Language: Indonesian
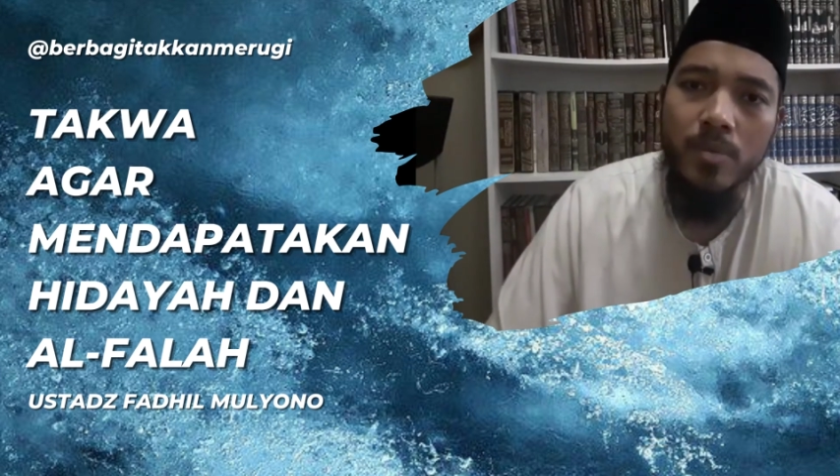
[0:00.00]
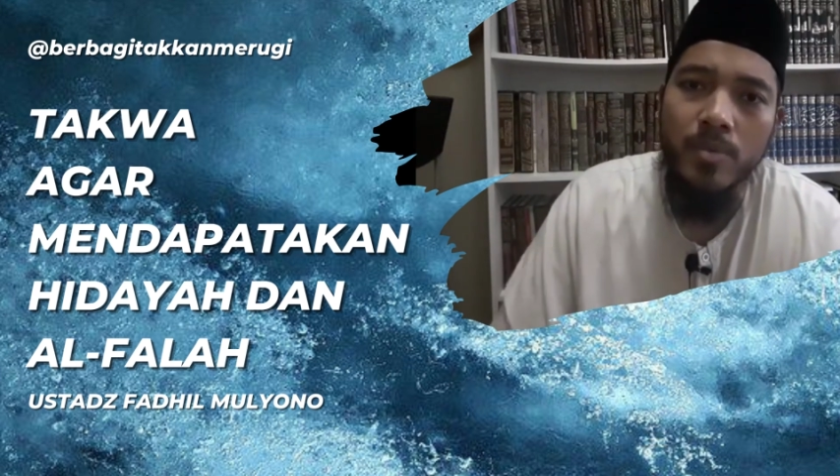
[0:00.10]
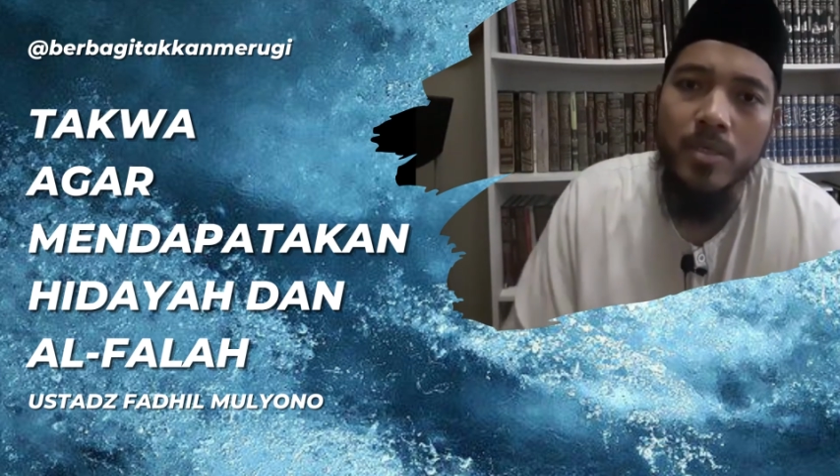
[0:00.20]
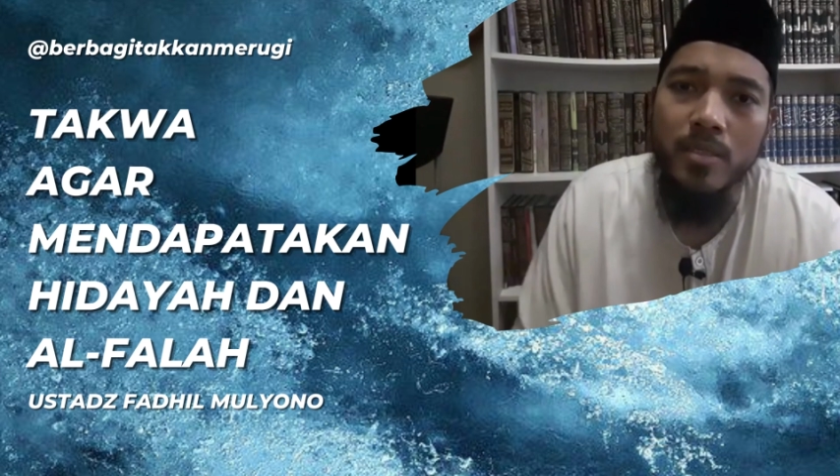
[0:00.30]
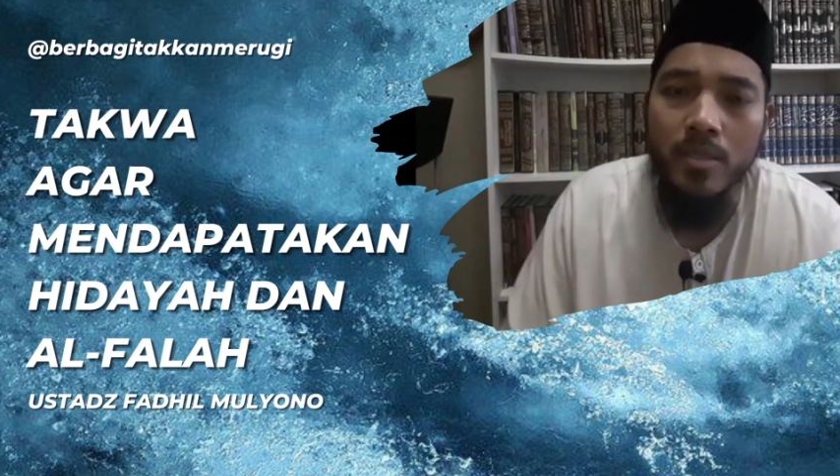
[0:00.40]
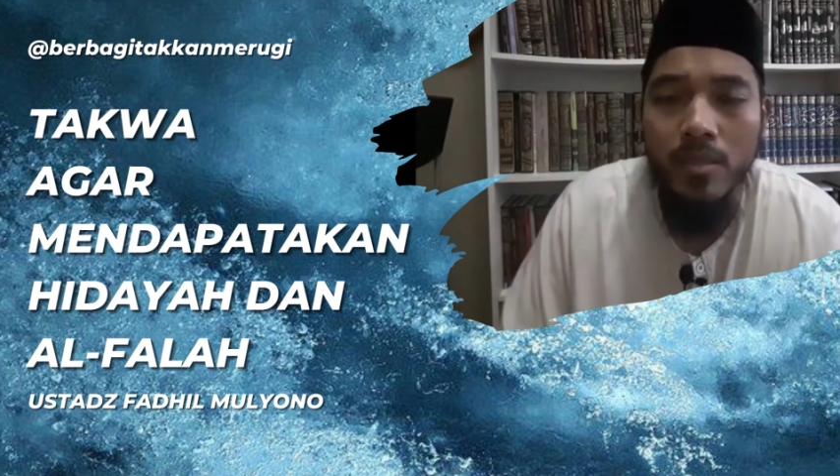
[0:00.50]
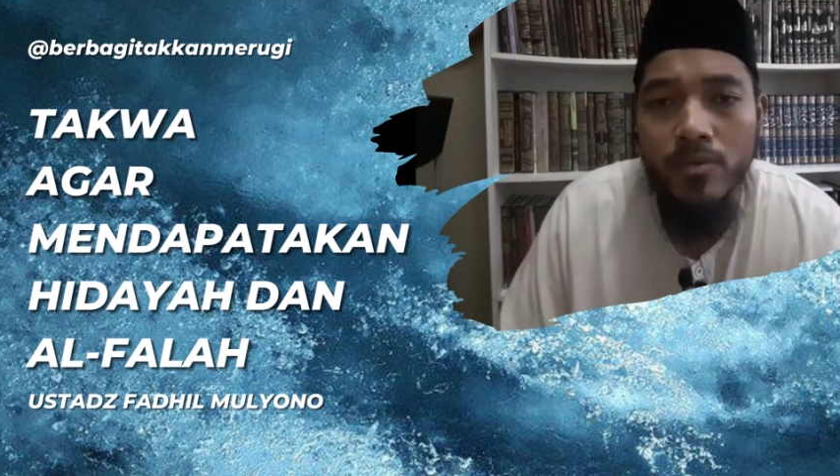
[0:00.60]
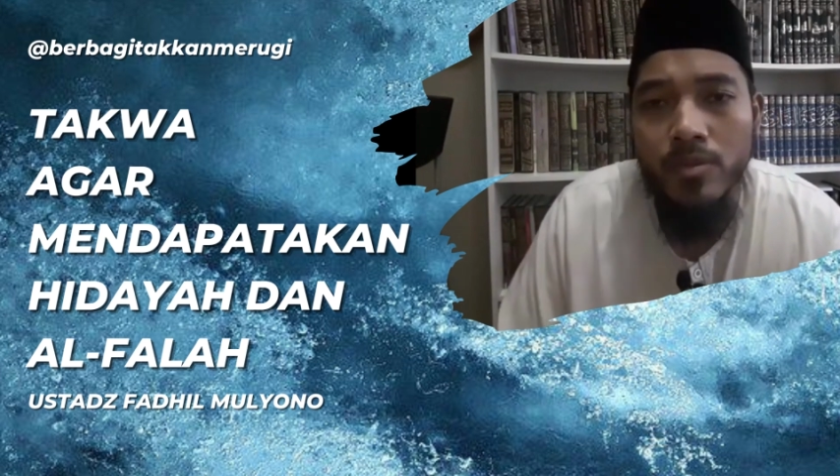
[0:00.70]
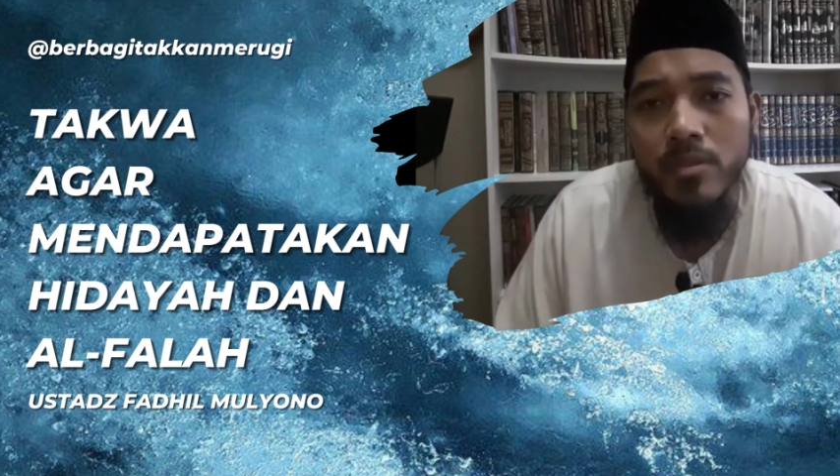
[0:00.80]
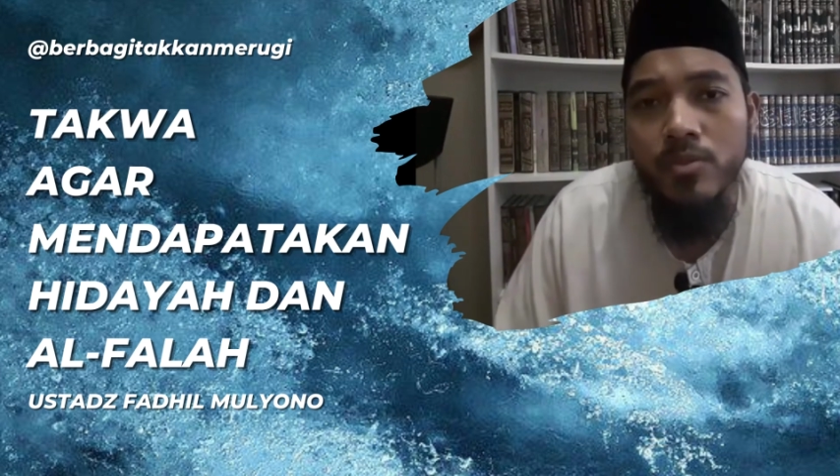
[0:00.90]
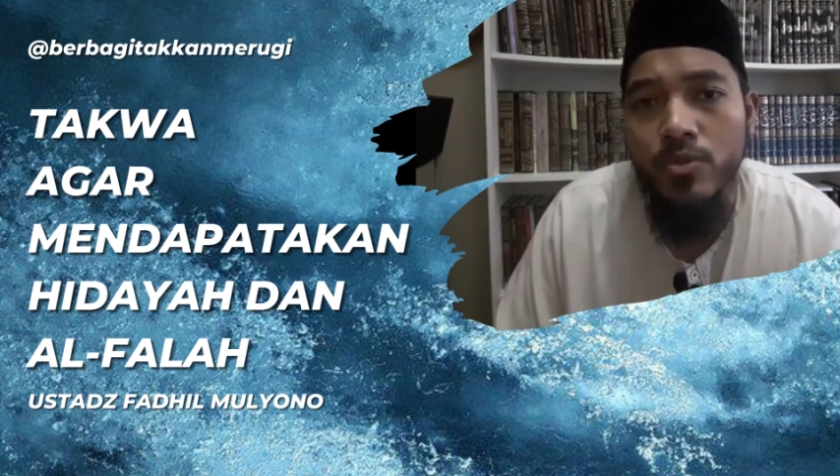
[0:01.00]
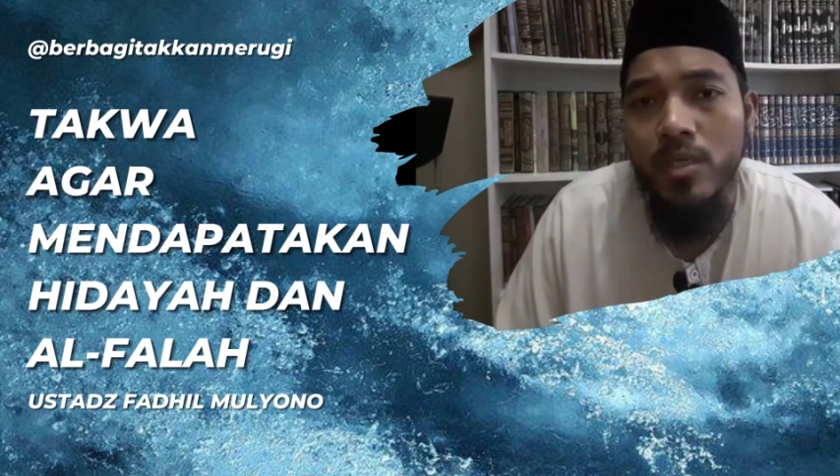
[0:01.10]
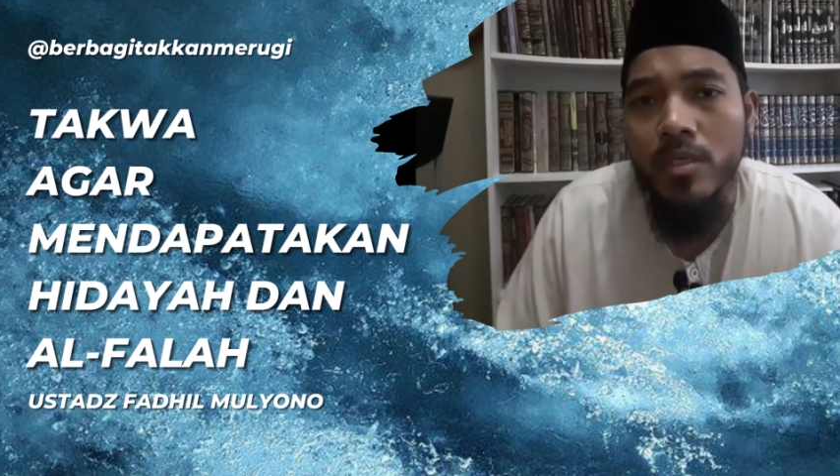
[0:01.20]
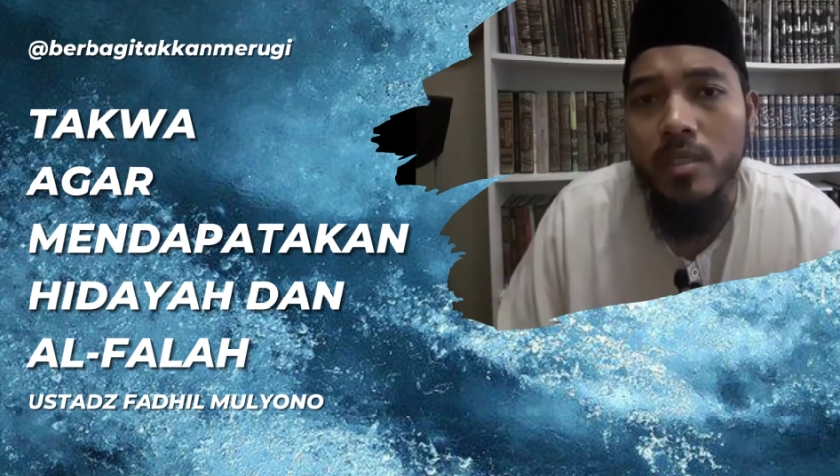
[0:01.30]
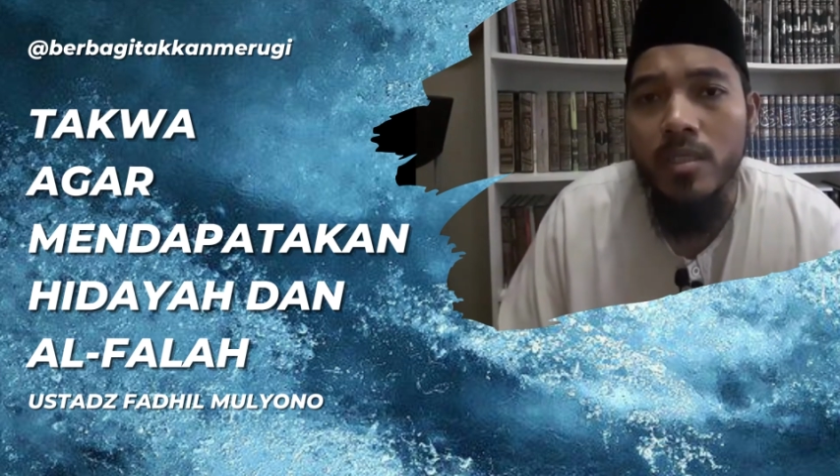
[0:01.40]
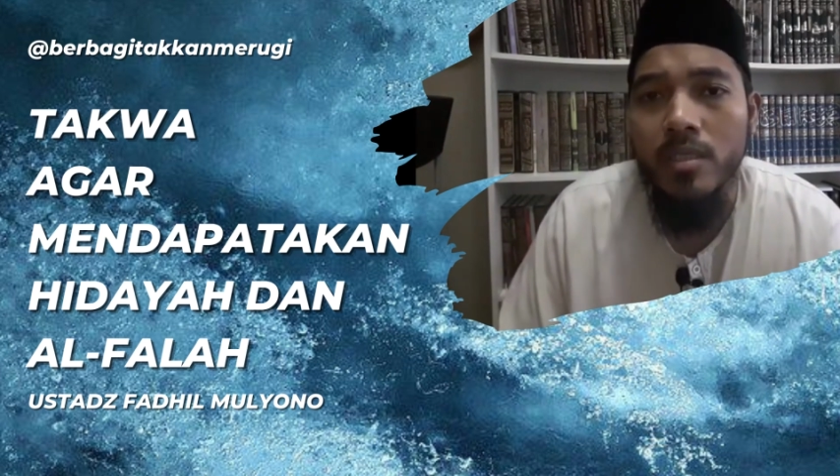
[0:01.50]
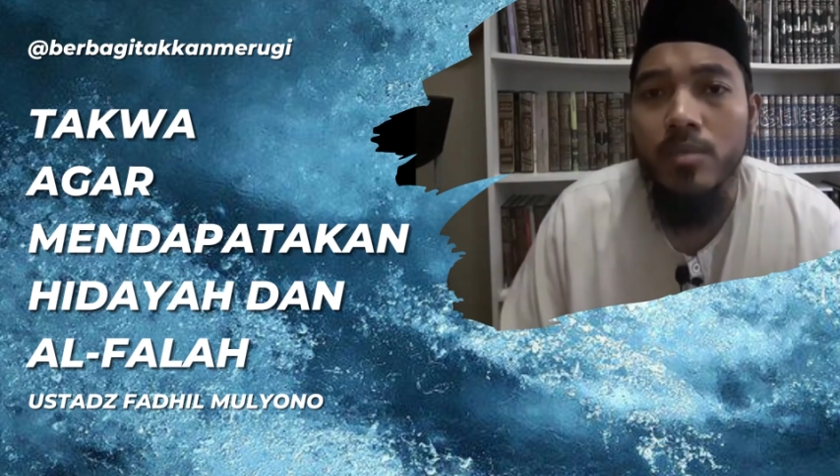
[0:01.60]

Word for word: apa yang kita takuti di dunia ini,